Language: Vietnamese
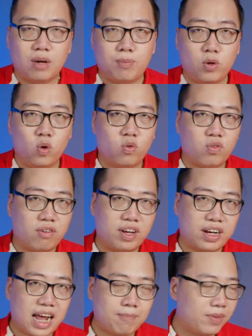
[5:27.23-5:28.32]
GPU và
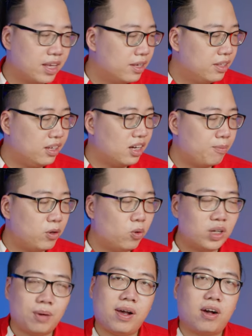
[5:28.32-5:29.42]
VRAM. Thì GPU
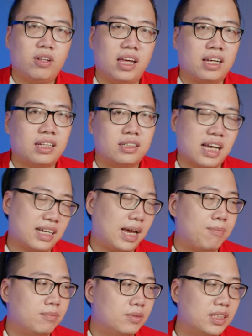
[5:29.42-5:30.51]
thì các bạn có thể tra
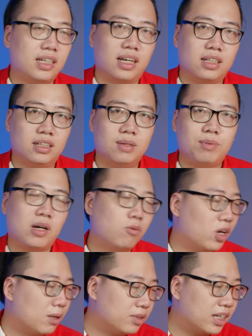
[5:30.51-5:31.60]
kem xịn các thứ thì mình không
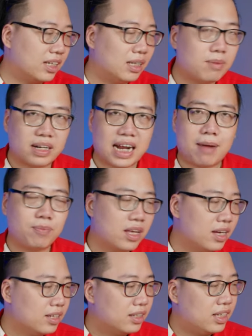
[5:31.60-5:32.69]
nói làm gì, nhưng mà RAM
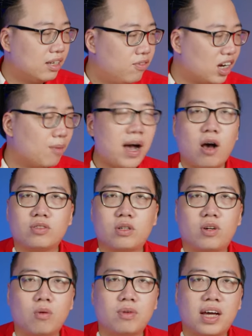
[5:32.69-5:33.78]
thì với các
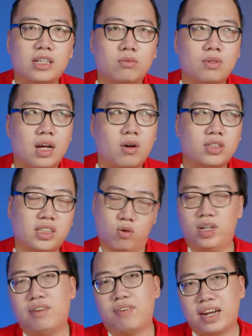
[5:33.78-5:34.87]
3060 này chúng ta có 6
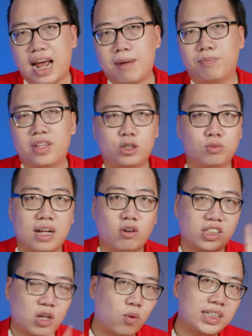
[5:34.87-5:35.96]
GB RAM, tức là chúng ta có
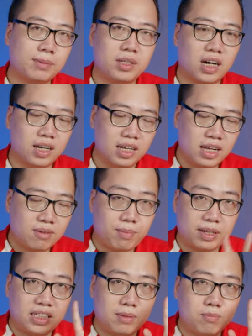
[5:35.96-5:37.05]
6 cái chip nhớ
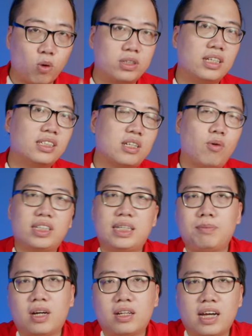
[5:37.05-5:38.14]
mà chỉ một trên 6 cái
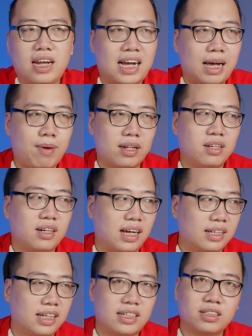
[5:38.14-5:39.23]
chip nhớ đấy là các bạn được
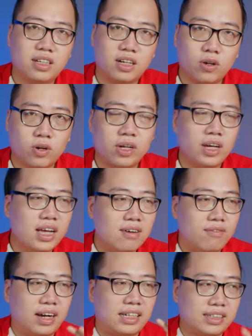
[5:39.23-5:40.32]
gắn cái sensor thôi.
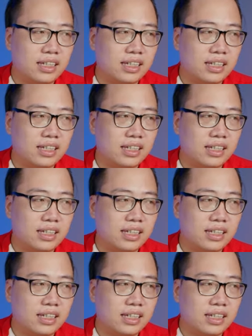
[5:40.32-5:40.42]
Và cái